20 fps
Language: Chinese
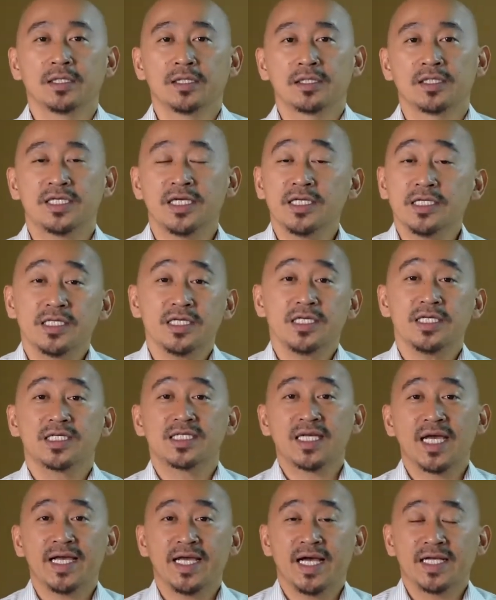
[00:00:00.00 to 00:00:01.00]
先知以
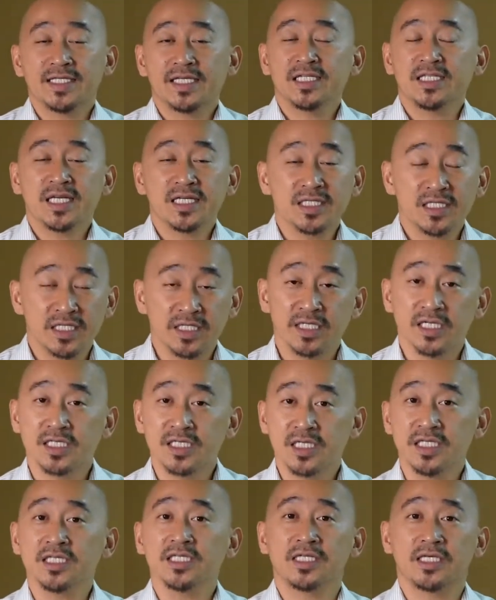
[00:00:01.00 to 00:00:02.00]
赛亚在这几个
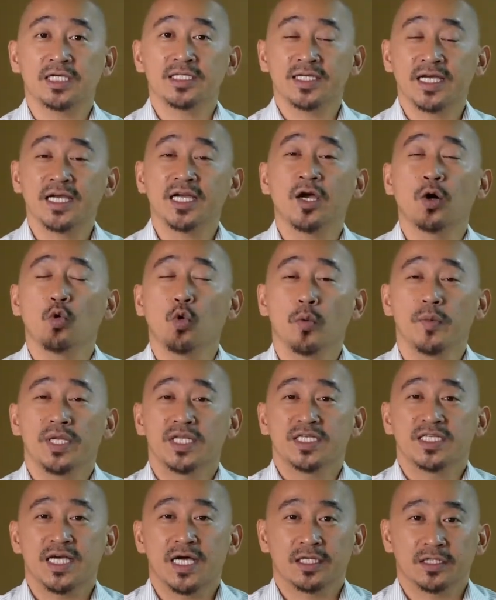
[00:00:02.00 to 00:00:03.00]
经节在跟我
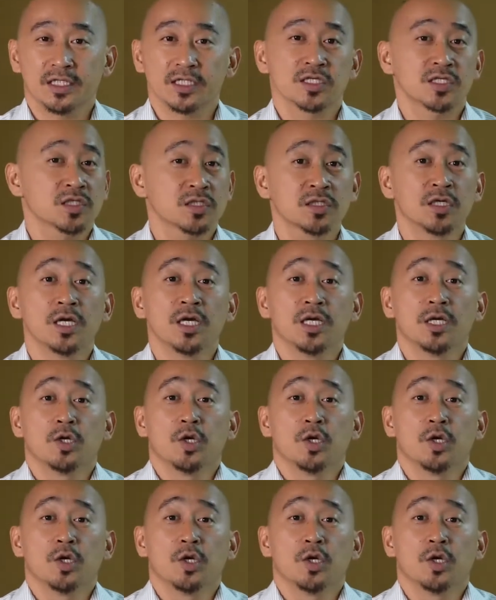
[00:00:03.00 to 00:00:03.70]
们讲的是，